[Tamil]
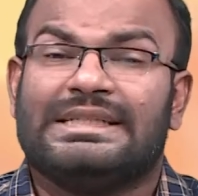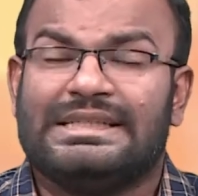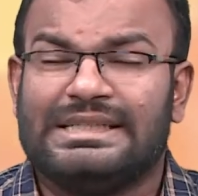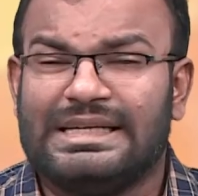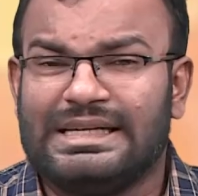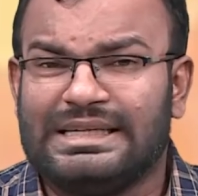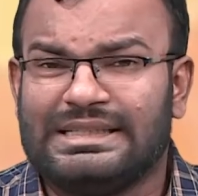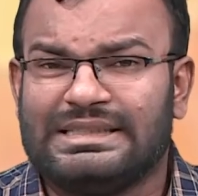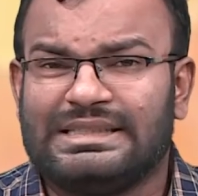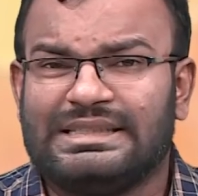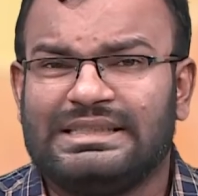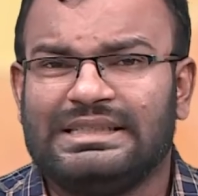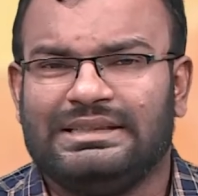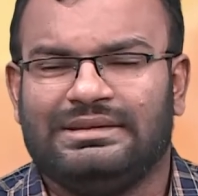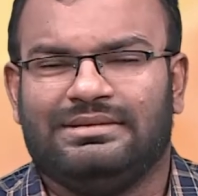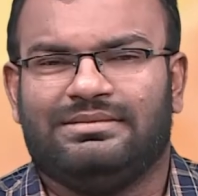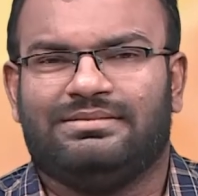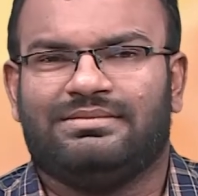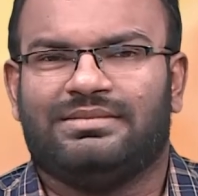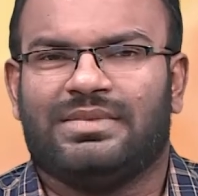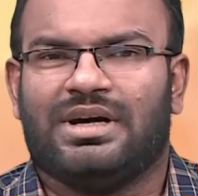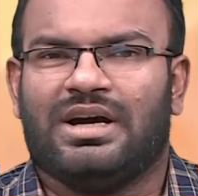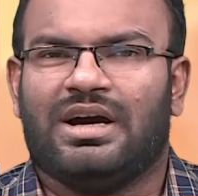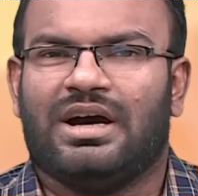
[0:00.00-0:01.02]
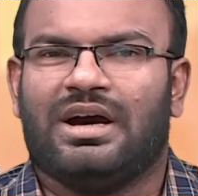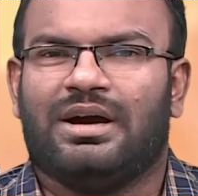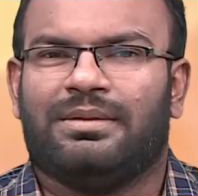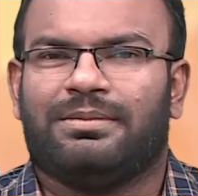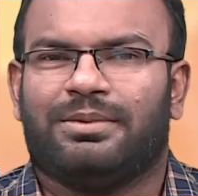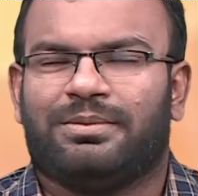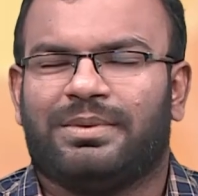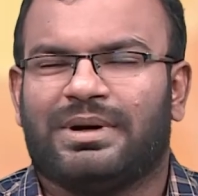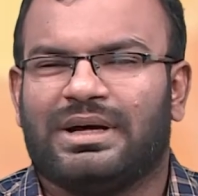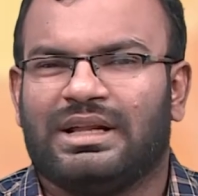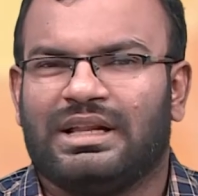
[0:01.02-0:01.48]
நெற்றி
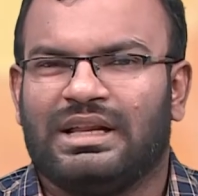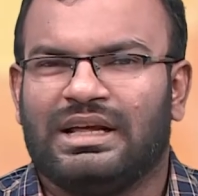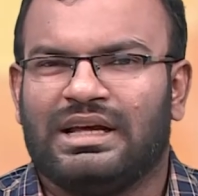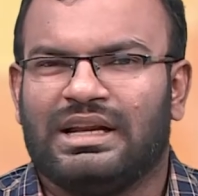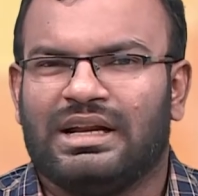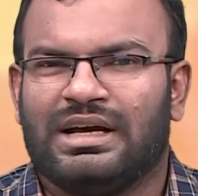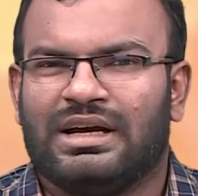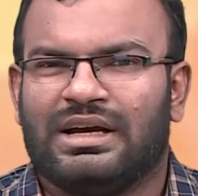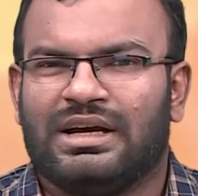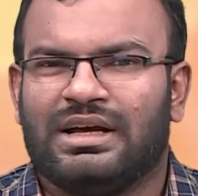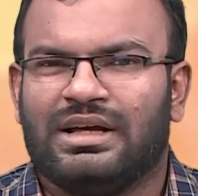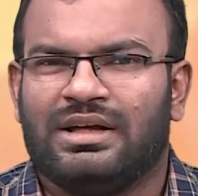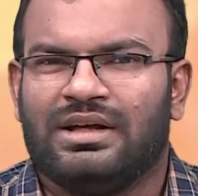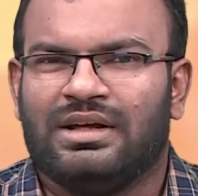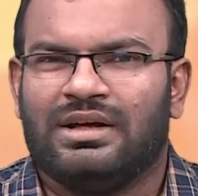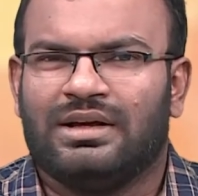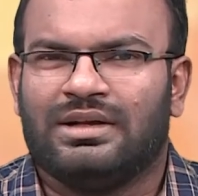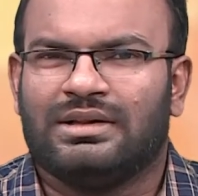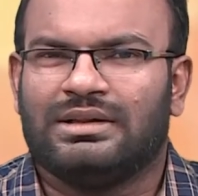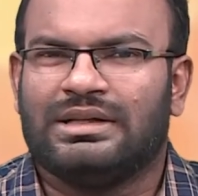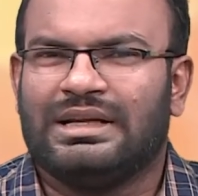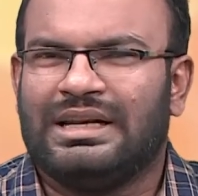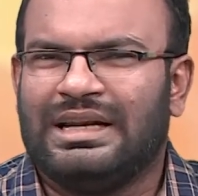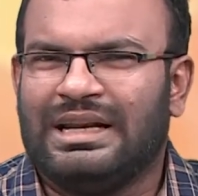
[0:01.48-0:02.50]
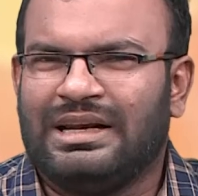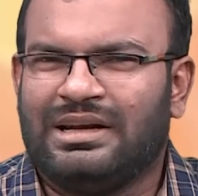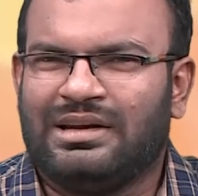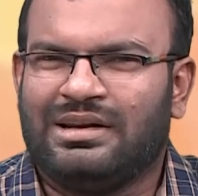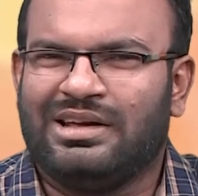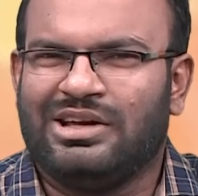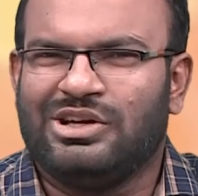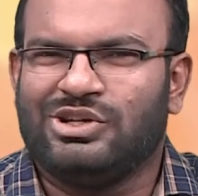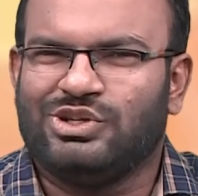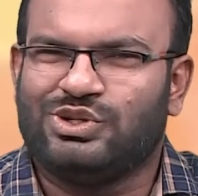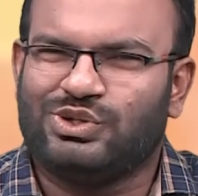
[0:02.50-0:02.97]
அப்போ பார்த்தீங்கன்னா இந்த
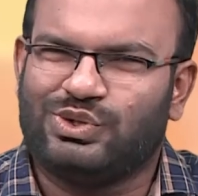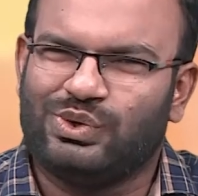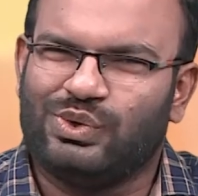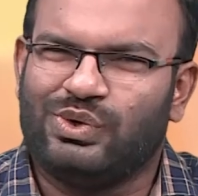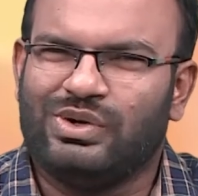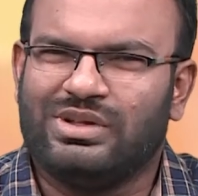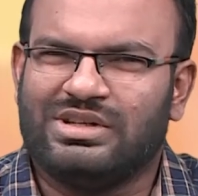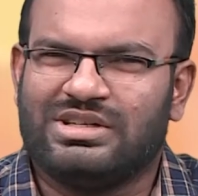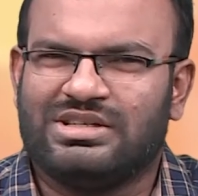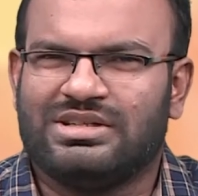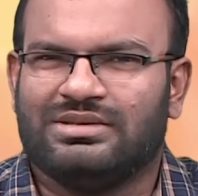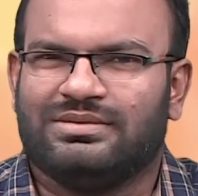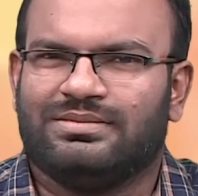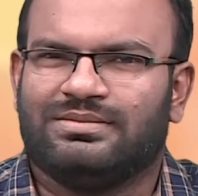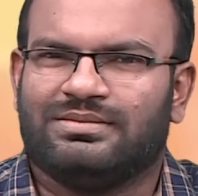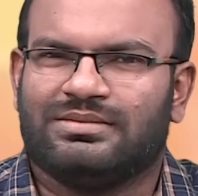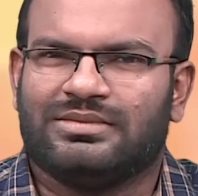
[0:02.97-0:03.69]
நெற்றி சுழிச்சு